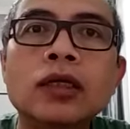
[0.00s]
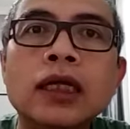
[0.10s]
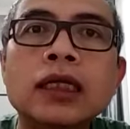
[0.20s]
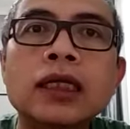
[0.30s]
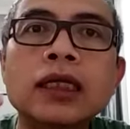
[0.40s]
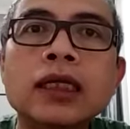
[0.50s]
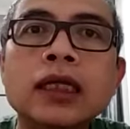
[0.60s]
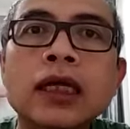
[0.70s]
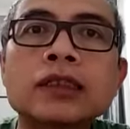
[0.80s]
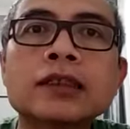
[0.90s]
dan
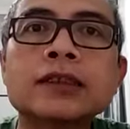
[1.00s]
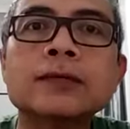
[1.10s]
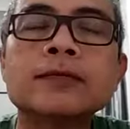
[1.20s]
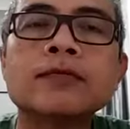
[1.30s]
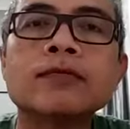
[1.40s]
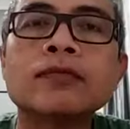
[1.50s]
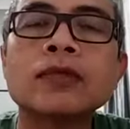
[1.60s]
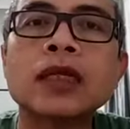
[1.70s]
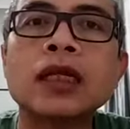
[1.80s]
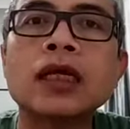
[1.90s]
ikhlas.
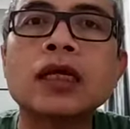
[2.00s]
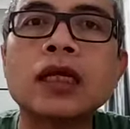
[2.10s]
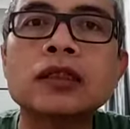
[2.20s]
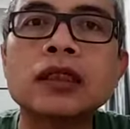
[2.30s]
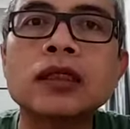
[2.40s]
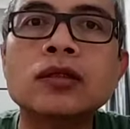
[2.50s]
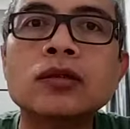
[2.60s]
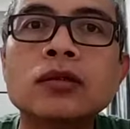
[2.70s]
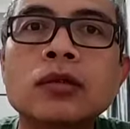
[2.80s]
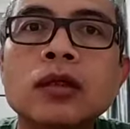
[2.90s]
Ikhlas itu